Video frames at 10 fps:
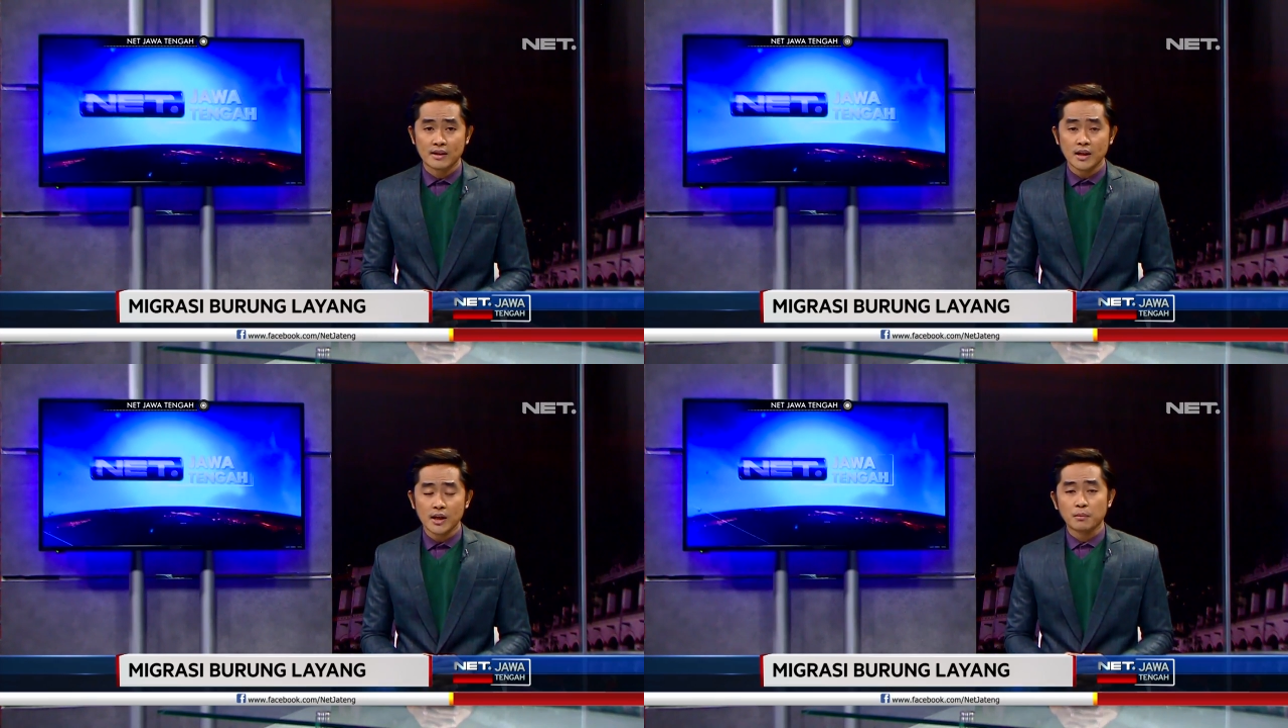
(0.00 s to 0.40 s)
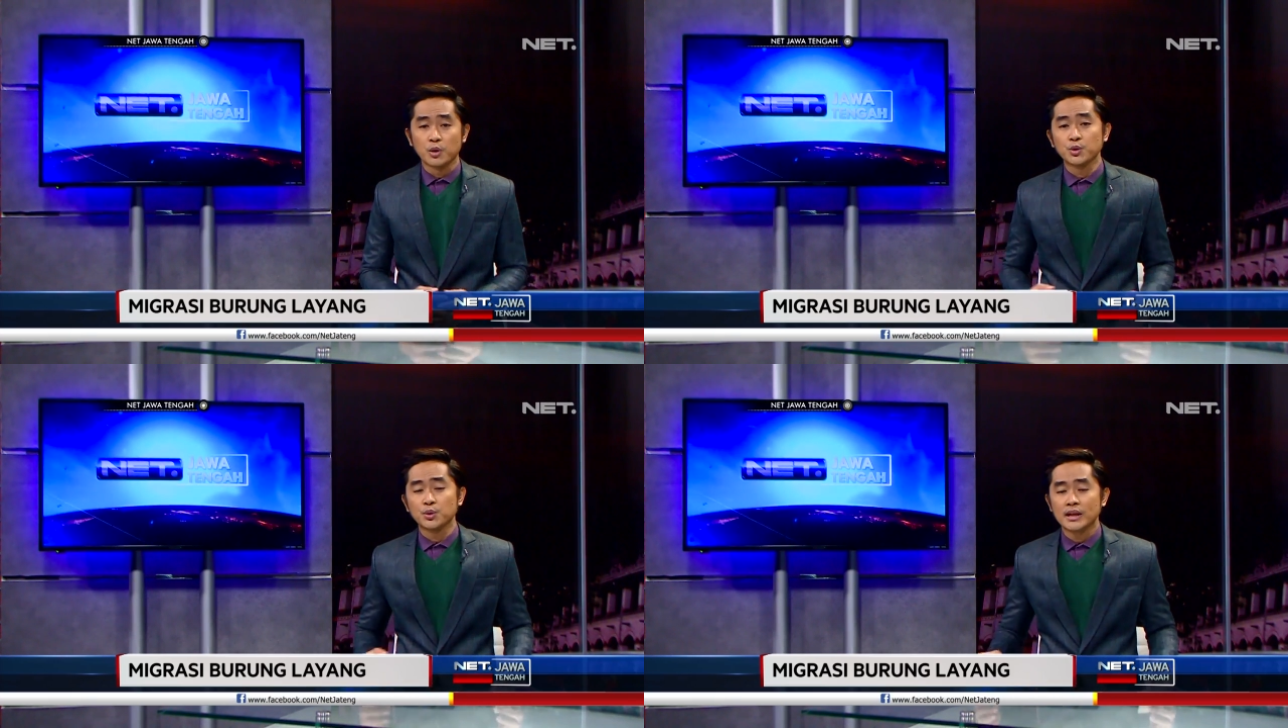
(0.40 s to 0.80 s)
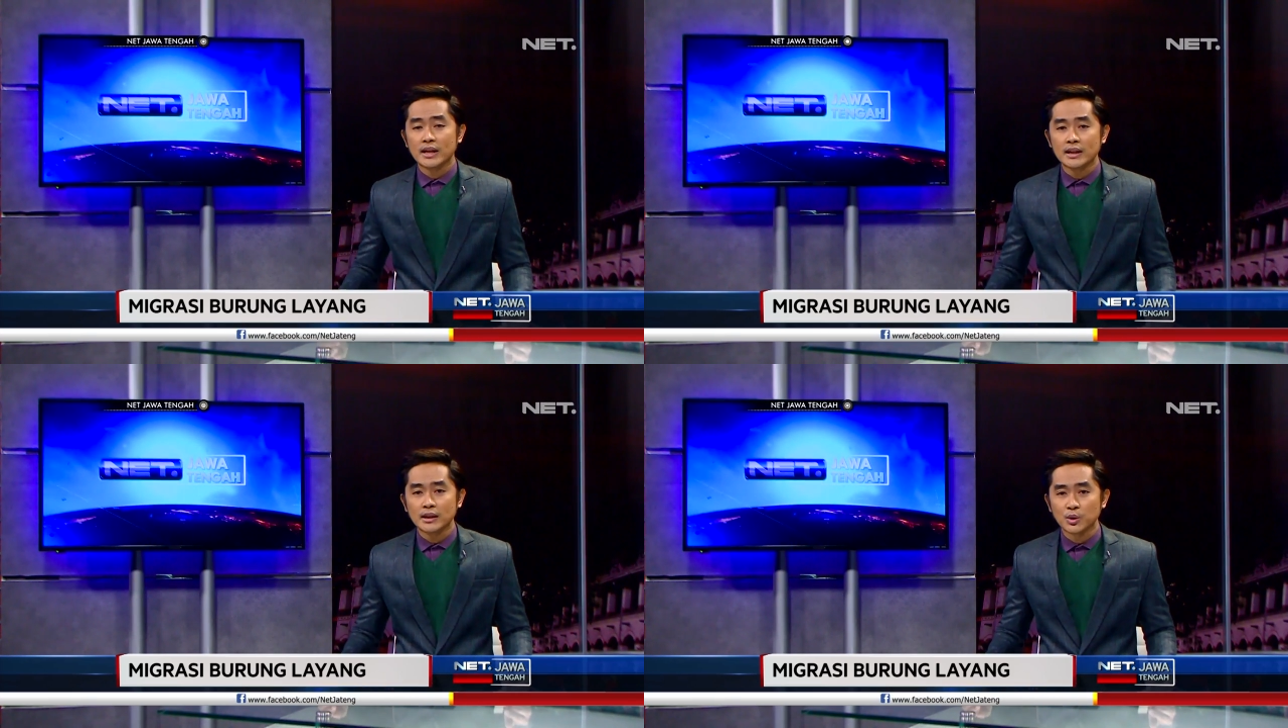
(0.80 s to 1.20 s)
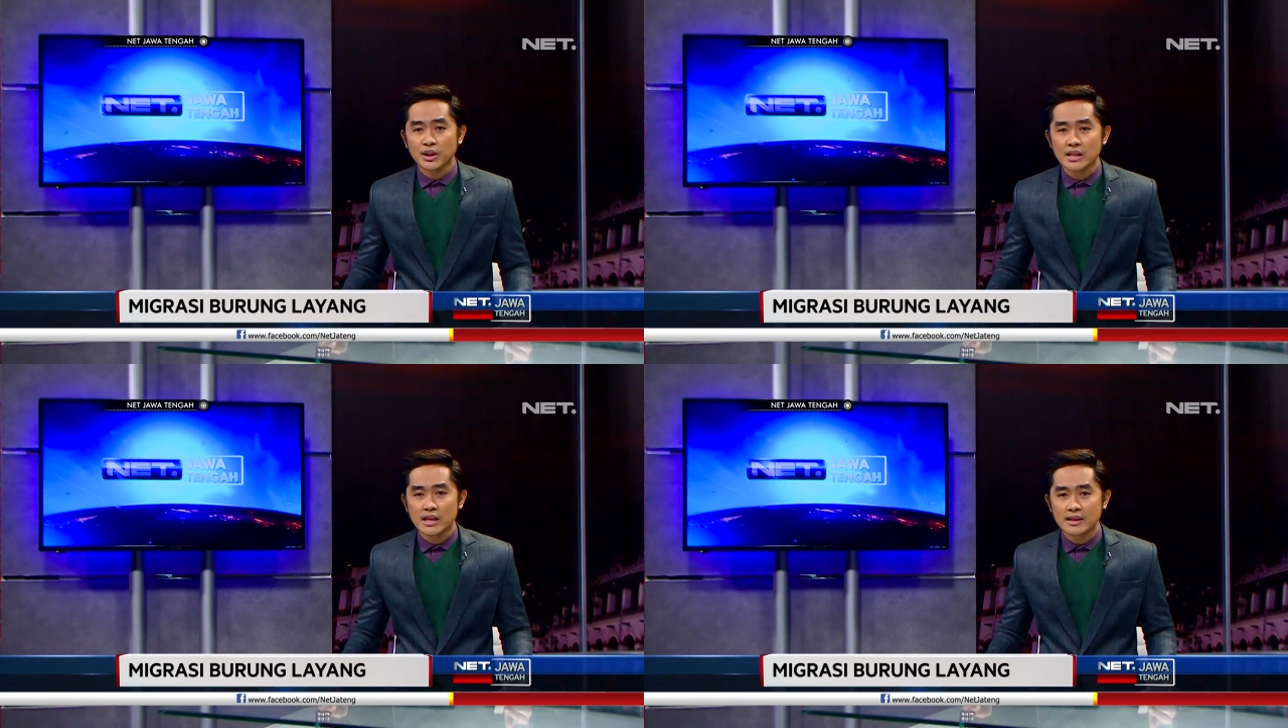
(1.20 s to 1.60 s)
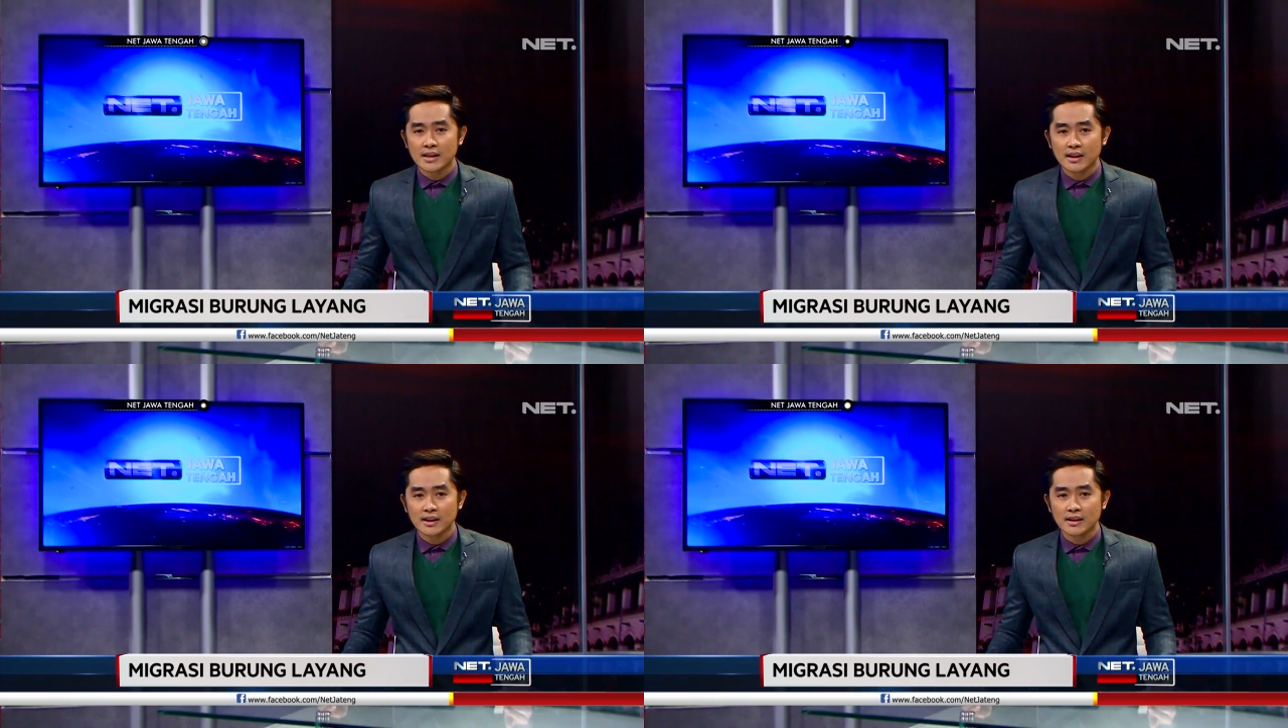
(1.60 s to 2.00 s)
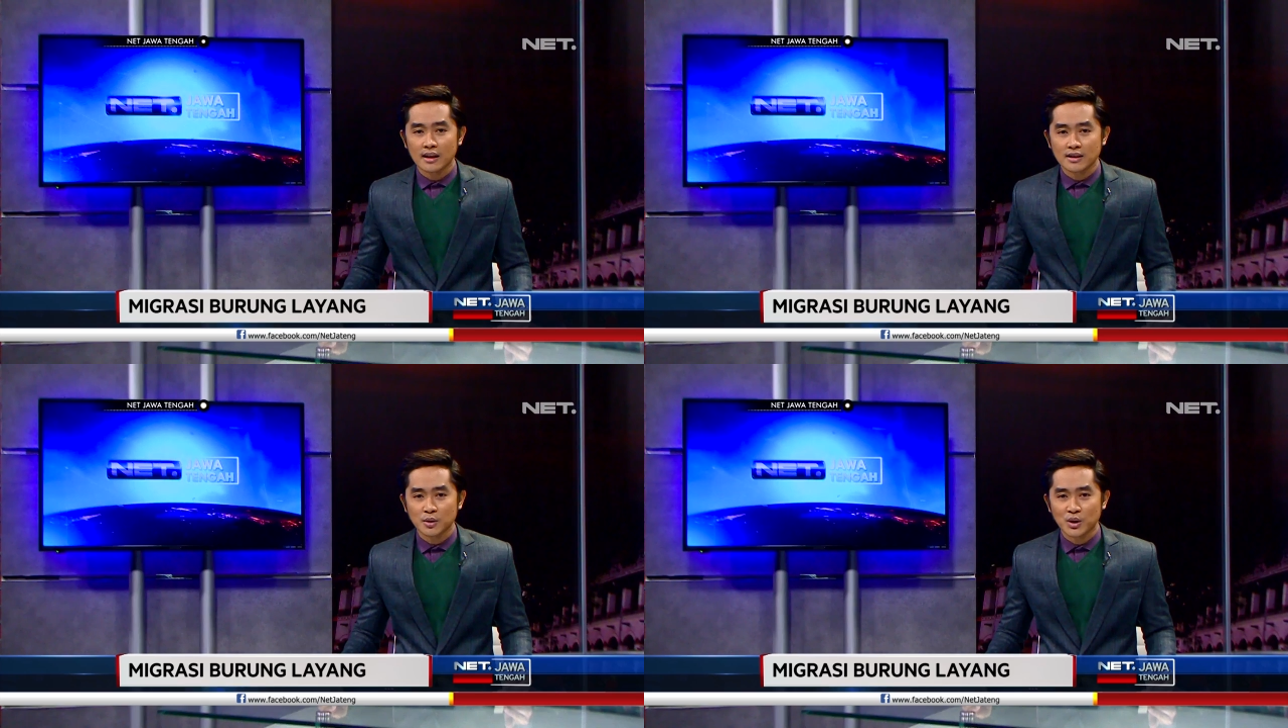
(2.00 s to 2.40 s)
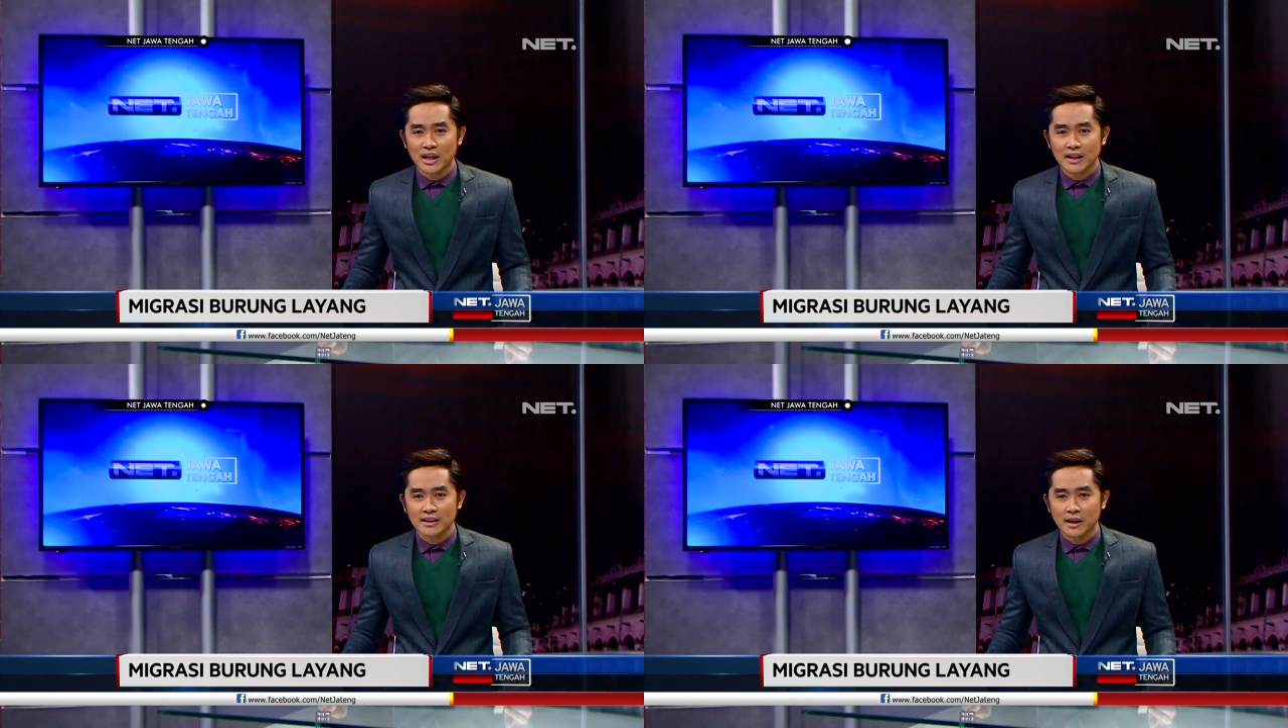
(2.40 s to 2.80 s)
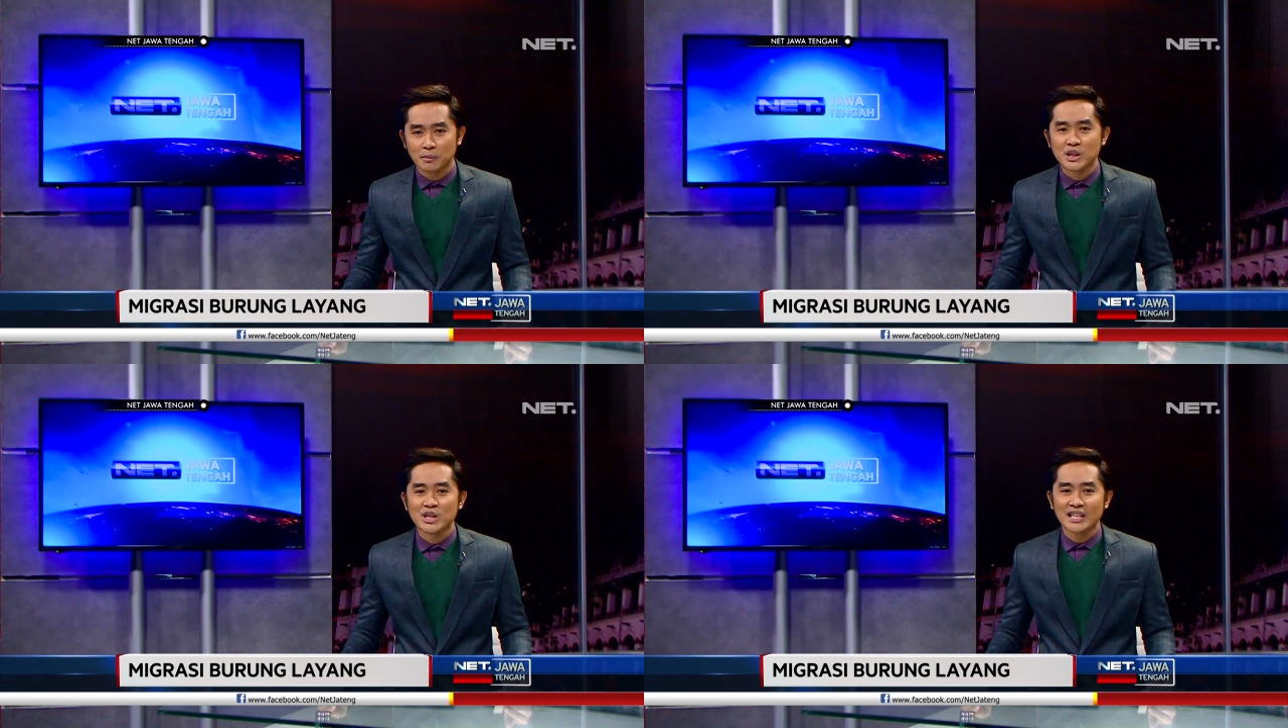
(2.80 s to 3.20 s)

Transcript: Beruntungnya Indonesia jadi salah satu negara yang menjadi